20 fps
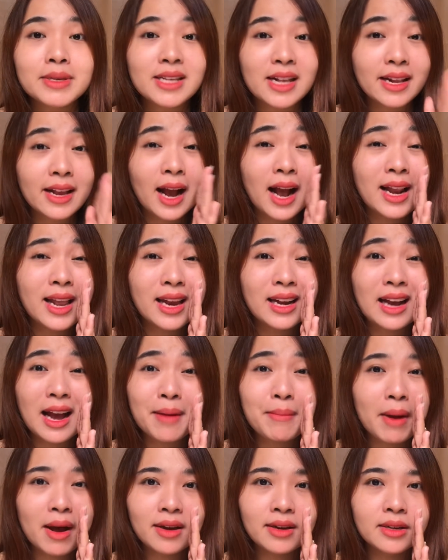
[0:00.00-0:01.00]
Misalnya kalian
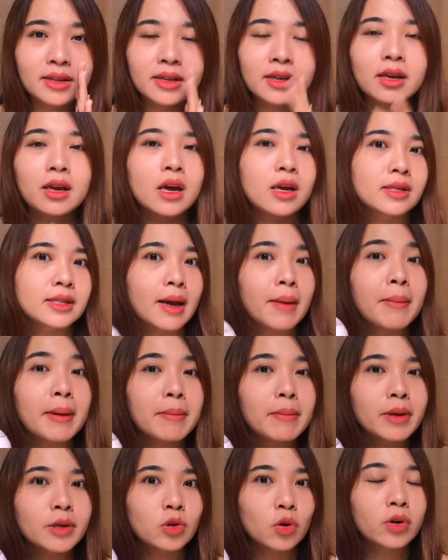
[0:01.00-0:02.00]
nggak mandi
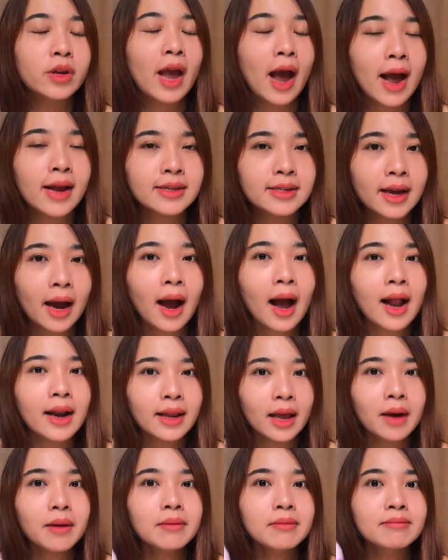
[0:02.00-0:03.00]
sampai besoknya aja
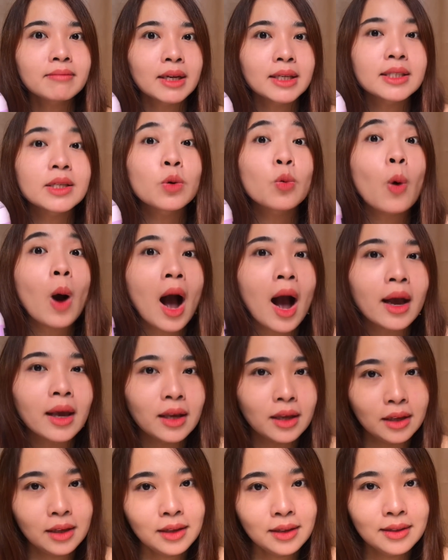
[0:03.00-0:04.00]
kalian masih
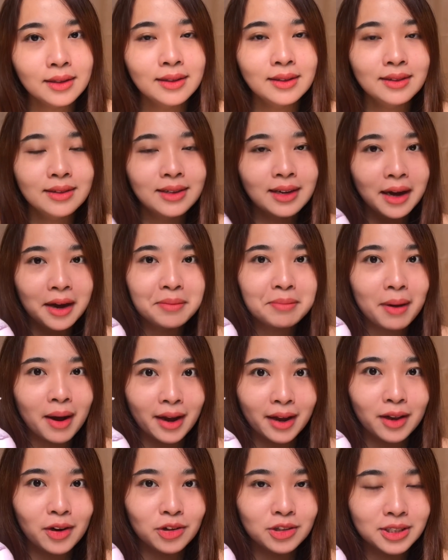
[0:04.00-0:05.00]
wangi dengan
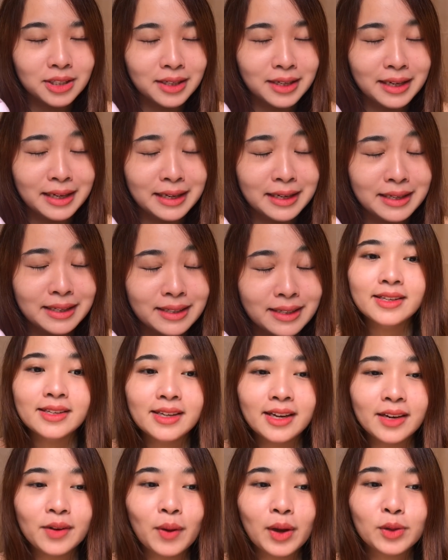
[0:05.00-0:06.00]
pakai lotion ini.
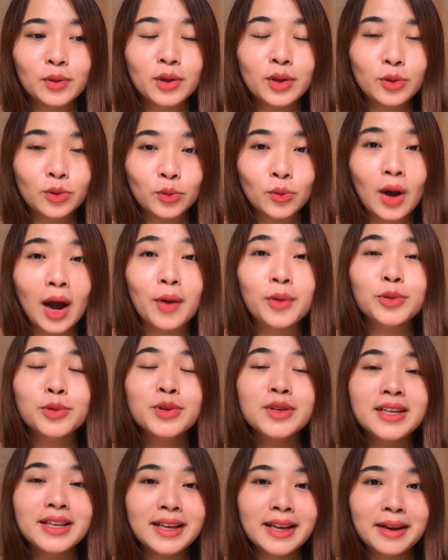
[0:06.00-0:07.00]
Jadi waktu itu aku
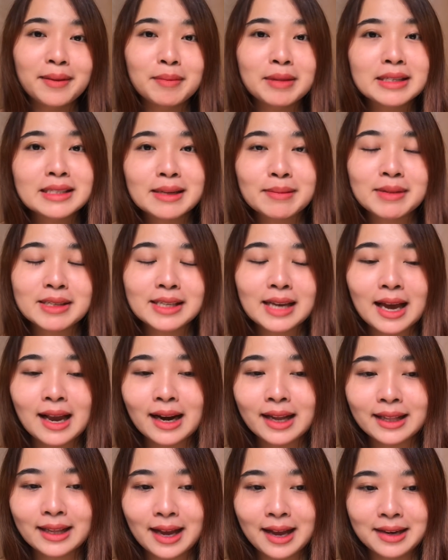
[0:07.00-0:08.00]
tuh dikirimin sama
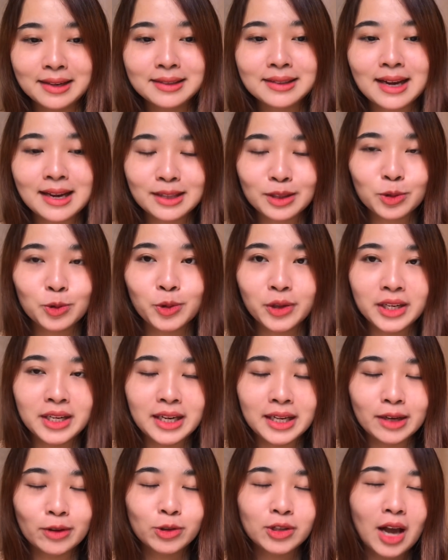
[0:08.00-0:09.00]
Scarlett kan satu
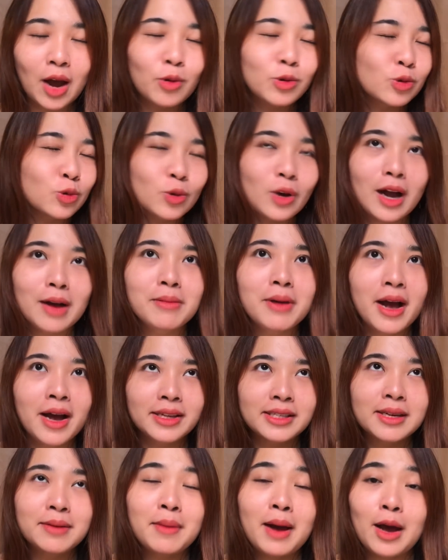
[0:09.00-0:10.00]
ini. Terus aku suka
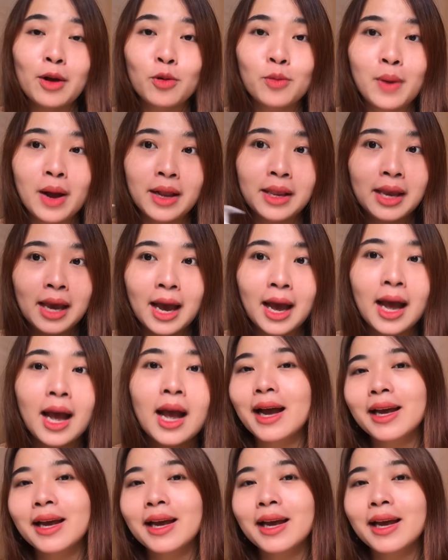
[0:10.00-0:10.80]
banget sama aromanya.